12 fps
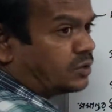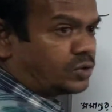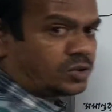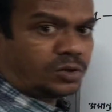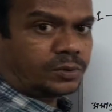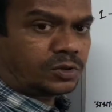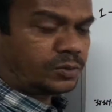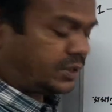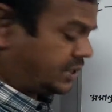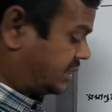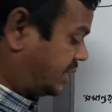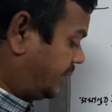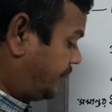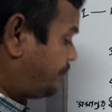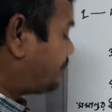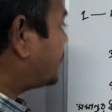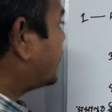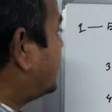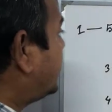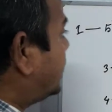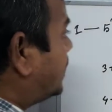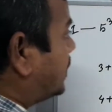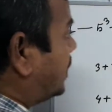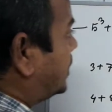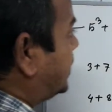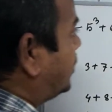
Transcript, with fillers: করতে হবে তোমাদেরকে তাহলে কি